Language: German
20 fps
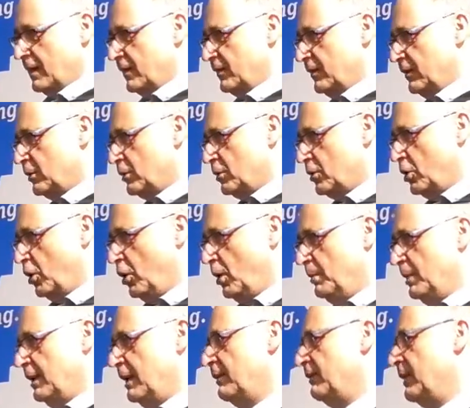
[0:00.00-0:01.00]
Sie
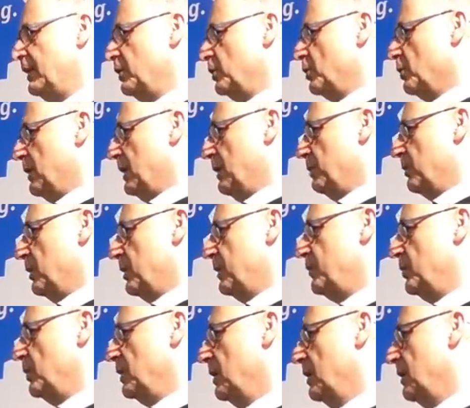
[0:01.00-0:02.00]
kommen eventuell mal
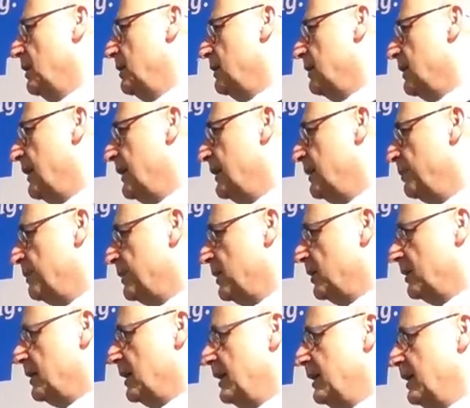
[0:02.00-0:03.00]
zu irgendeinem,
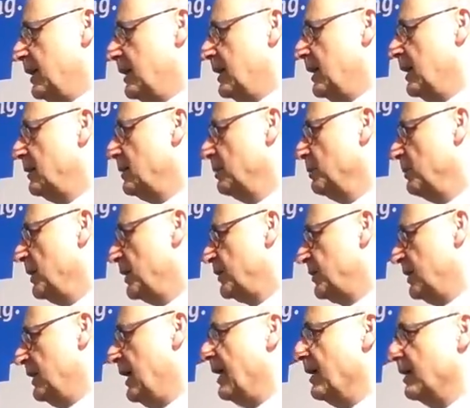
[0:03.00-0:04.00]
der hat eine
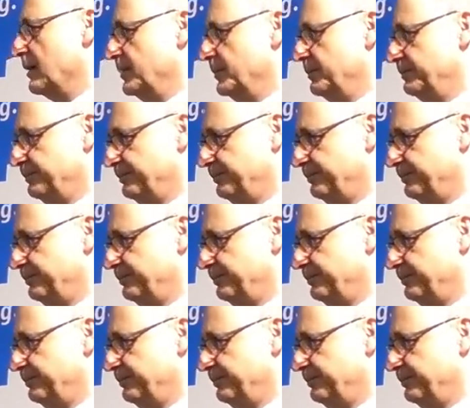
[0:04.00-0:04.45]
Kettenmesslehre.